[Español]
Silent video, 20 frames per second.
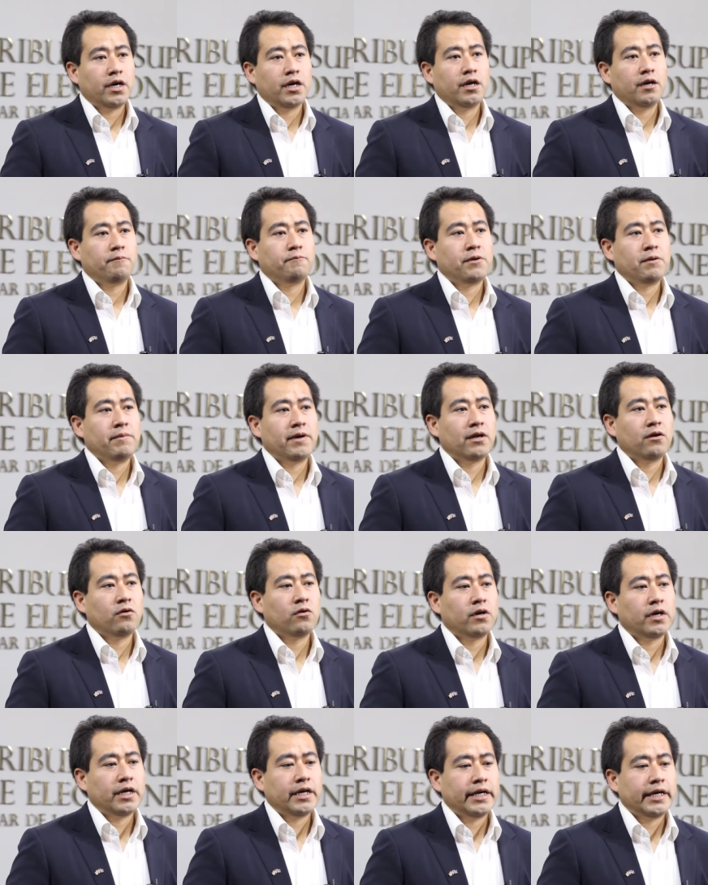Eh, eh,
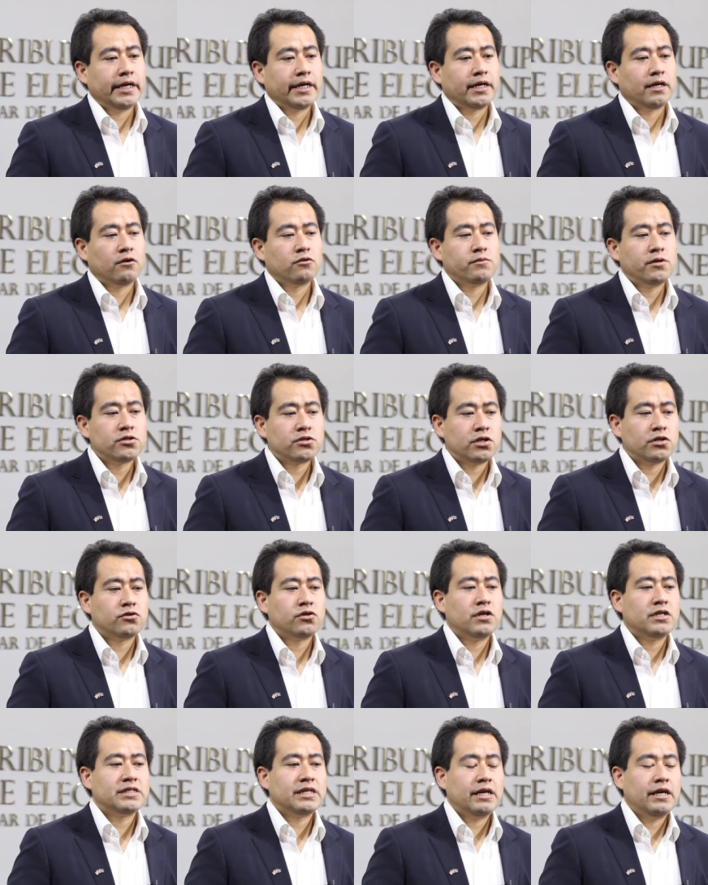primero, eh, los medios
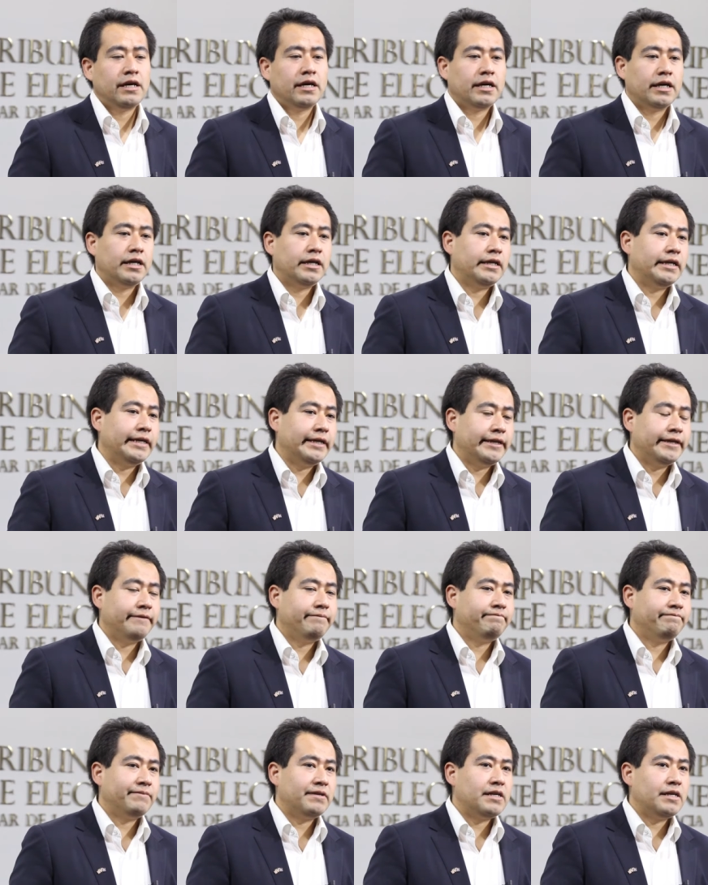tradicionales tienen
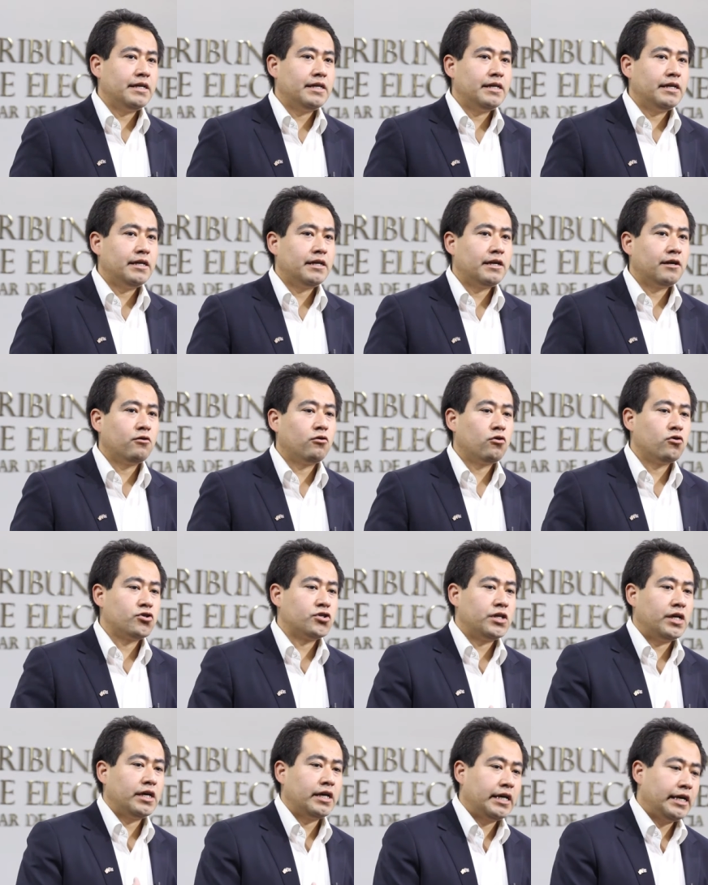que
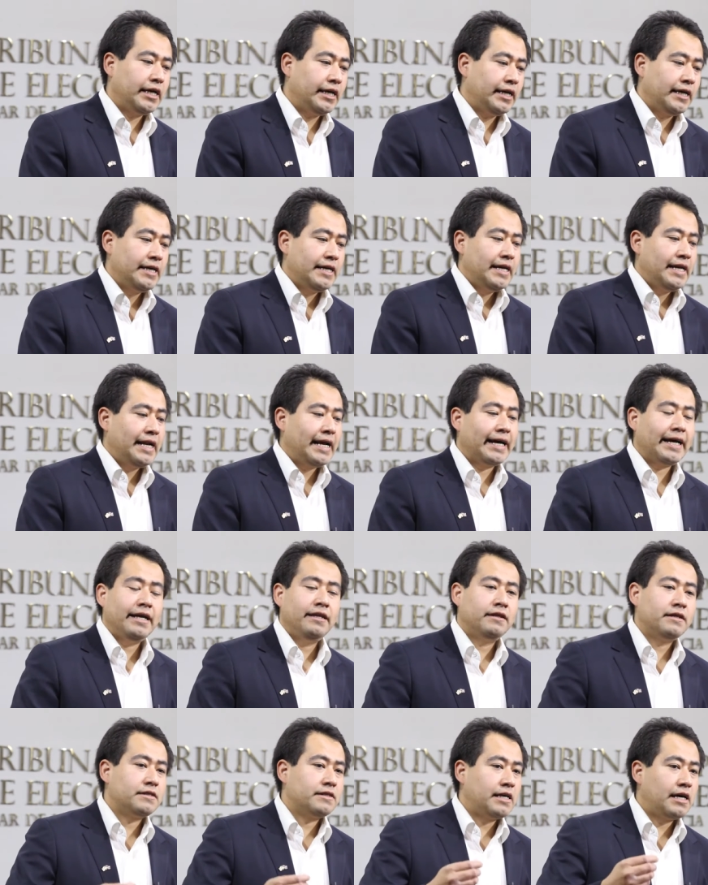reconocer que la
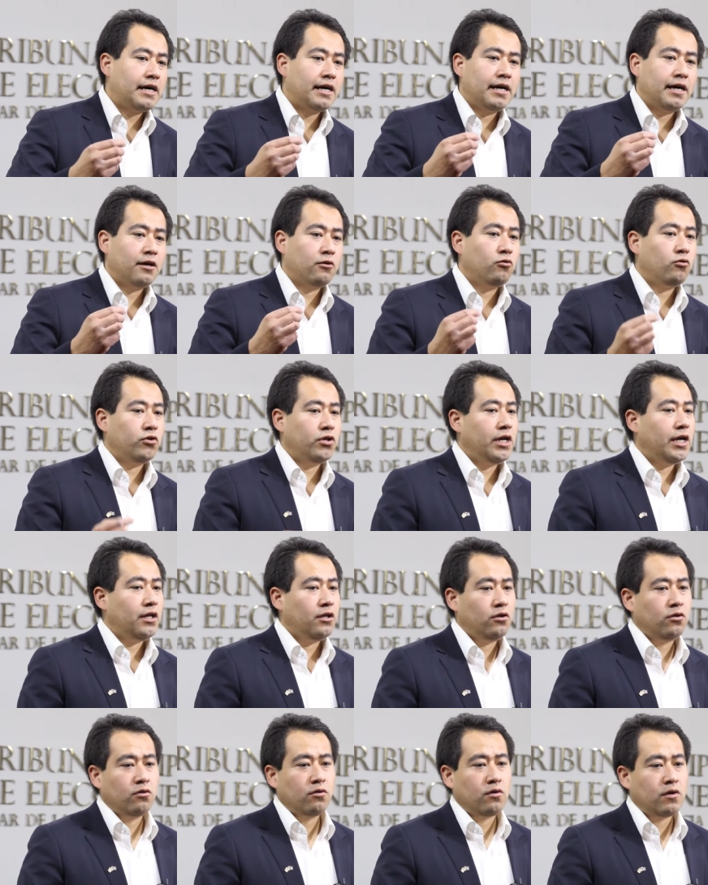gente está
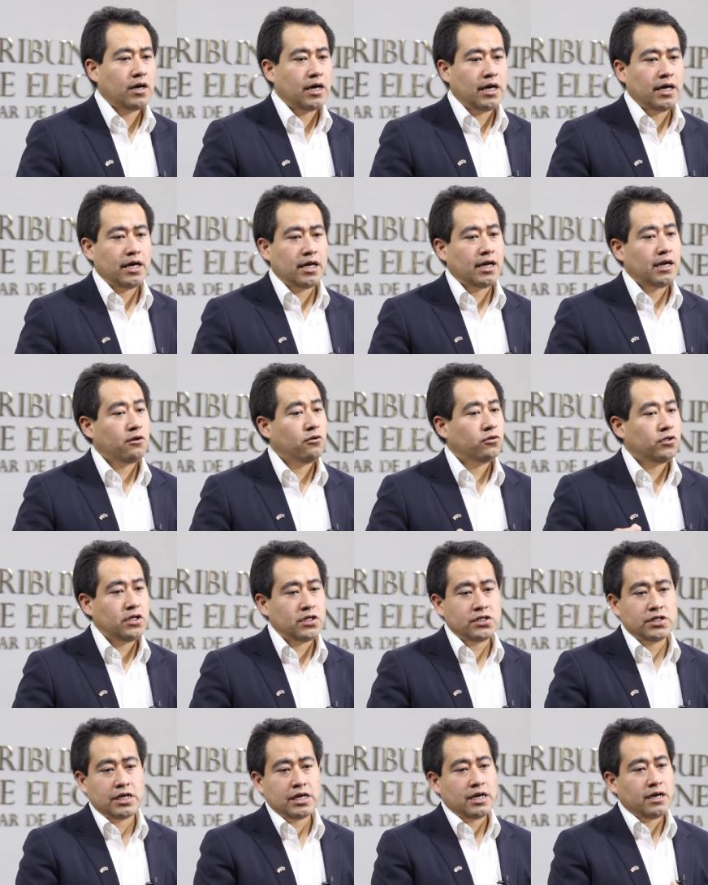acudiendo a la
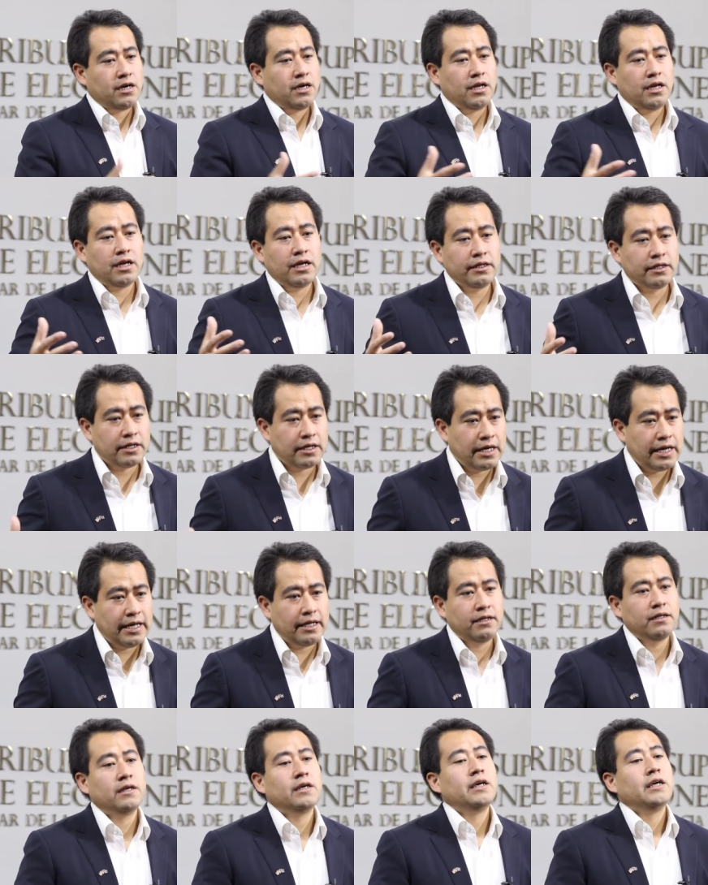noticia en la
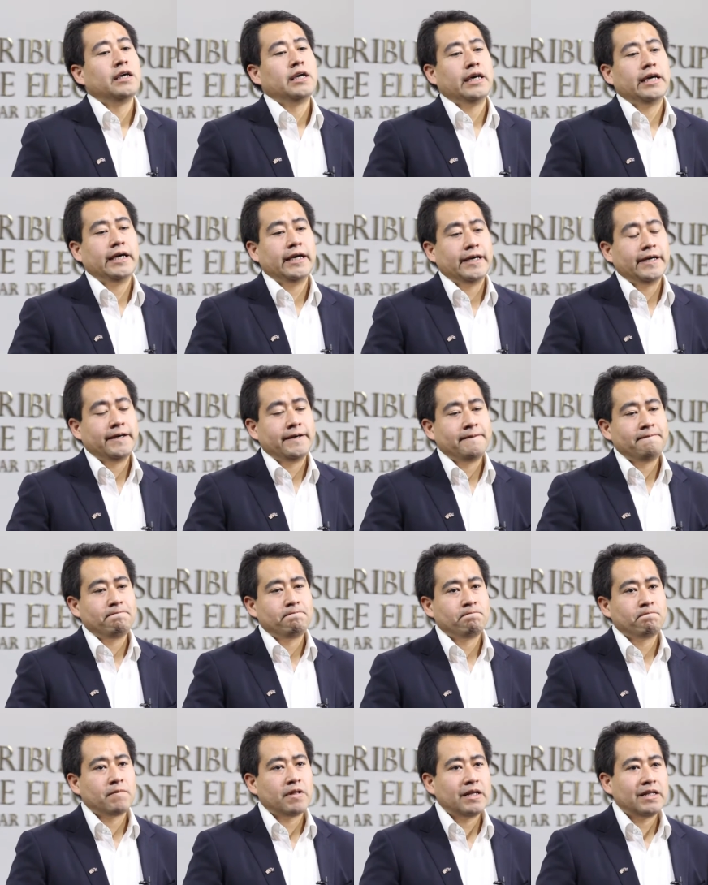internet,
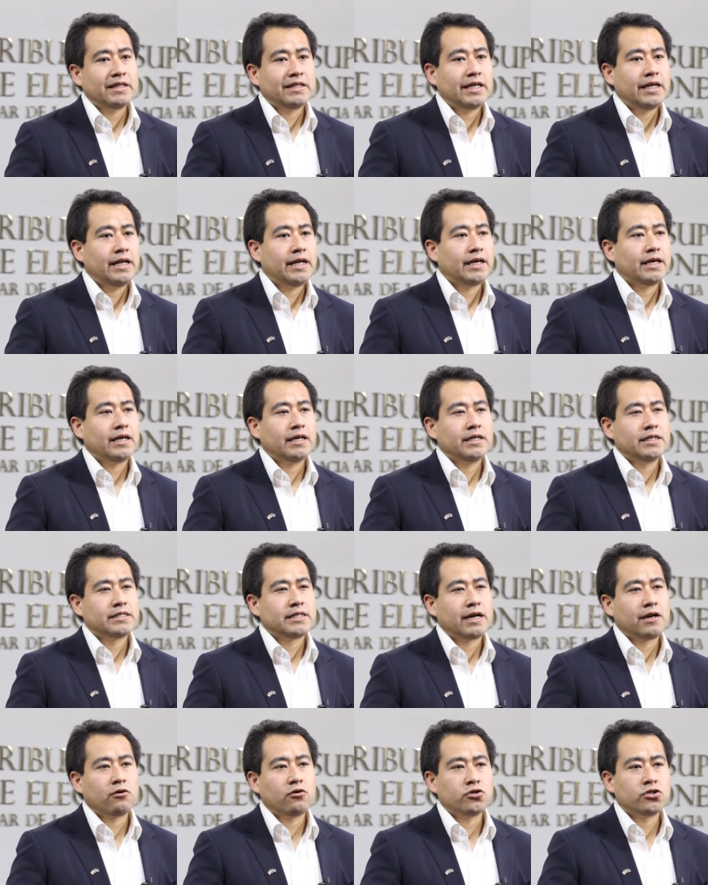tiene
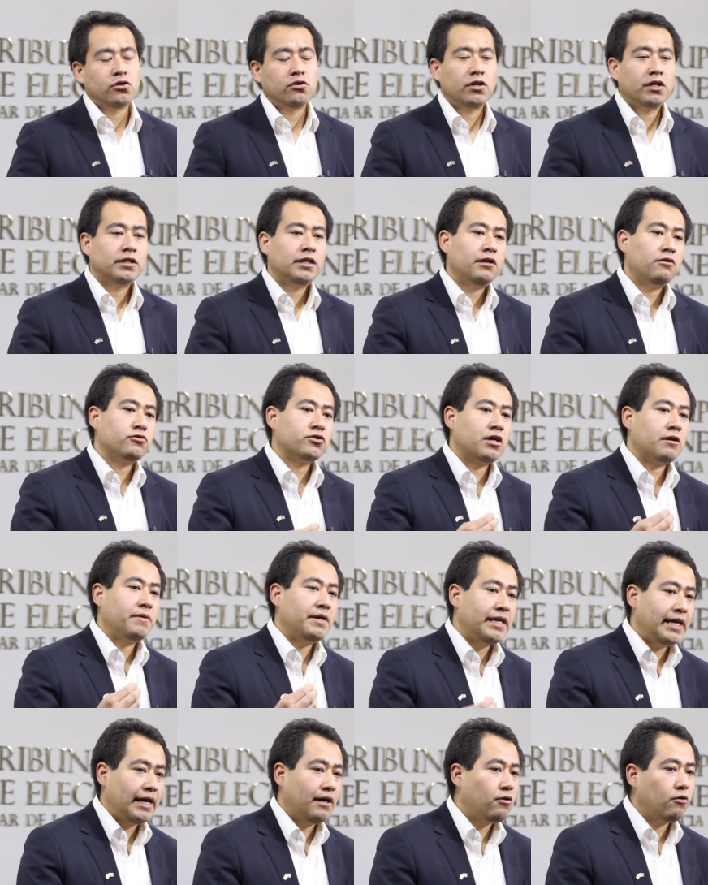reconociendo que tiene que usar
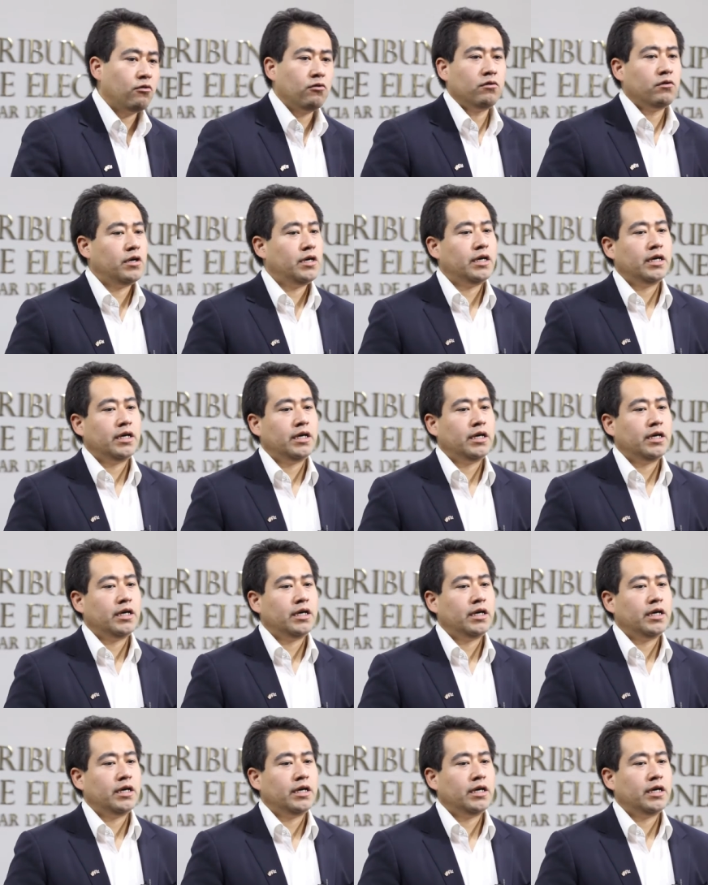video,